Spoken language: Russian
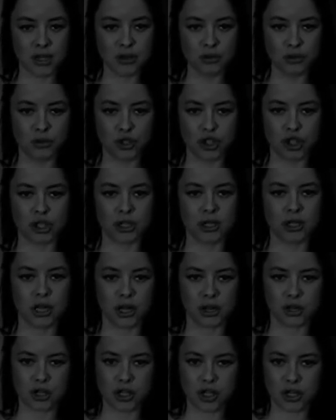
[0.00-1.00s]
точно
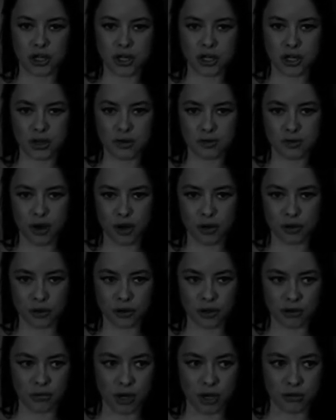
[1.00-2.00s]
так же в
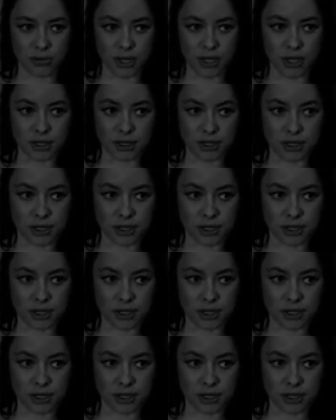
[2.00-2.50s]
какой-то момент.